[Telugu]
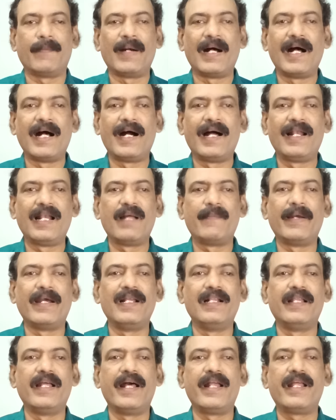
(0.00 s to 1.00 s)
గబాల్న
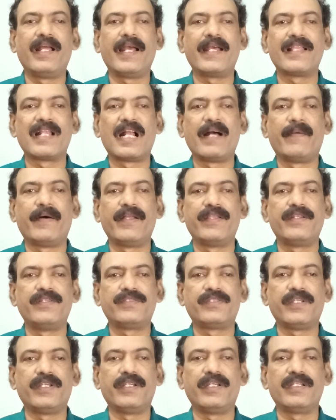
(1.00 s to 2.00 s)
బయలుదేరి హైదరాబాద్
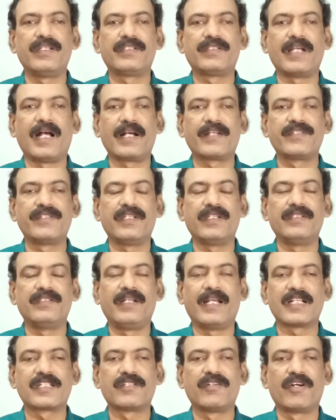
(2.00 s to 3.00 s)
నుంచి సాక్షి
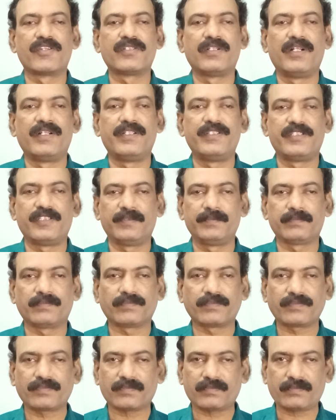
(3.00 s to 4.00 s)
గెస్ట్ హౌస్లో నుంచి
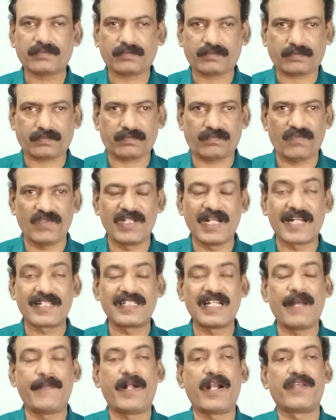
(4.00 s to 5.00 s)

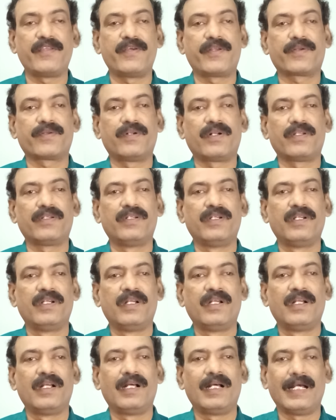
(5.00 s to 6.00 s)
నర్సరాపేట చేరుకున్నాడు
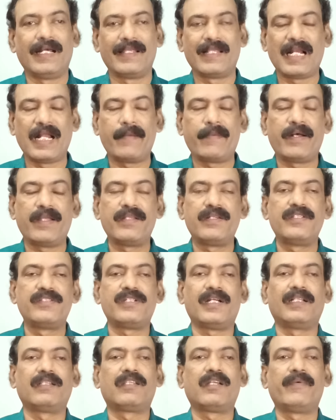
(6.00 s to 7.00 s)
హైదరాబాద్
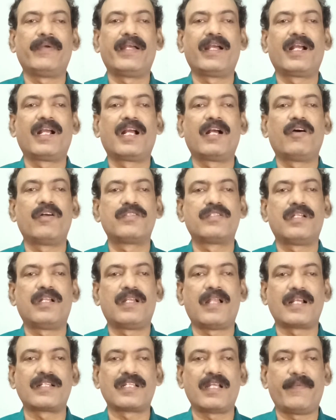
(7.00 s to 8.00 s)
నుంచి ఎంత వేగంగా వచ్చినా
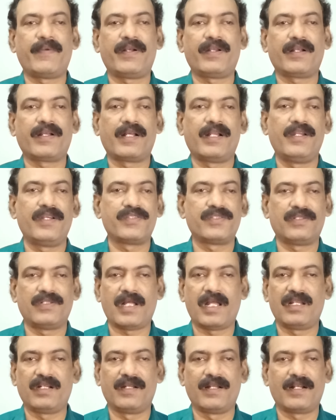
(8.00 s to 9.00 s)
నర్సరాపేట కనీసం
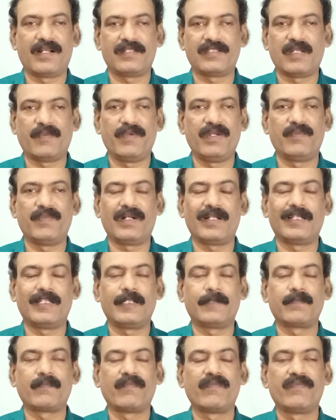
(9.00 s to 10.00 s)
నాలుగు గంటల సమయం
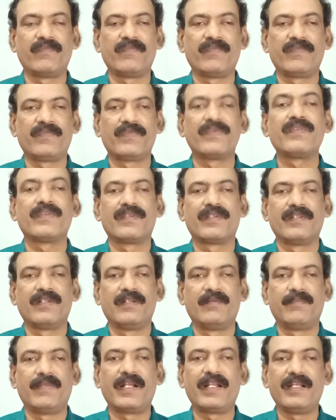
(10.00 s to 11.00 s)
పట్టింది
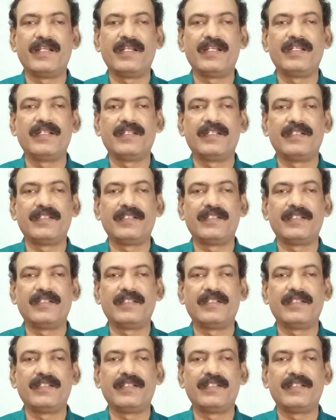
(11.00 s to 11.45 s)
మరి